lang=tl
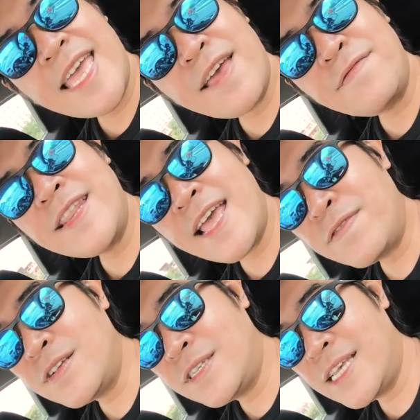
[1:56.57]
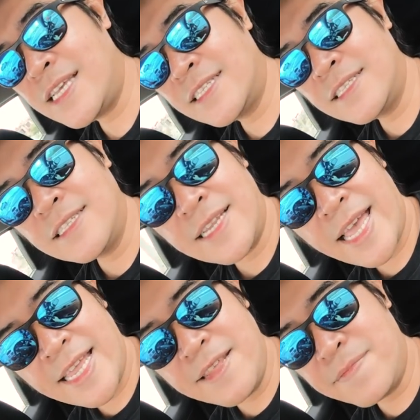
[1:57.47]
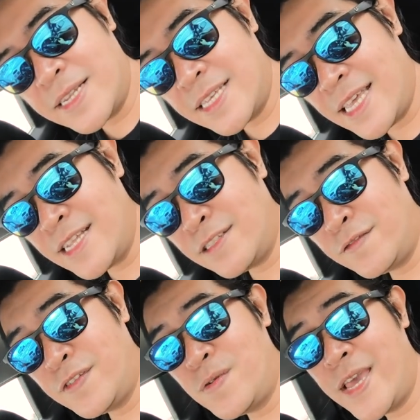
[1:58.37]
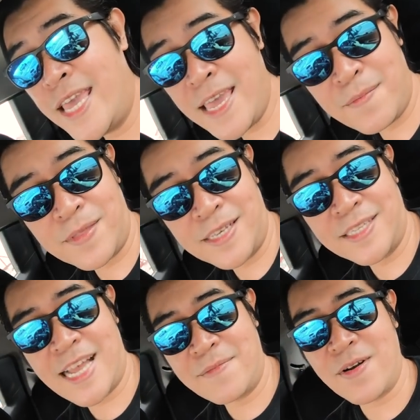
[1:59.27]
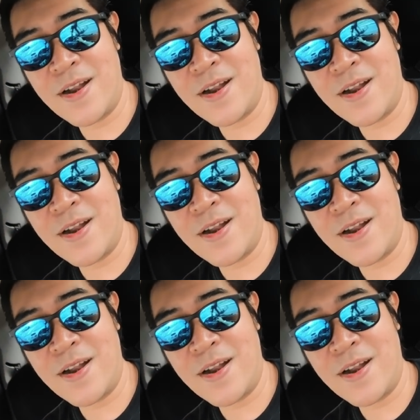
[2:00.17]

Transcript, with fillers: I have never seen anybody interview him this time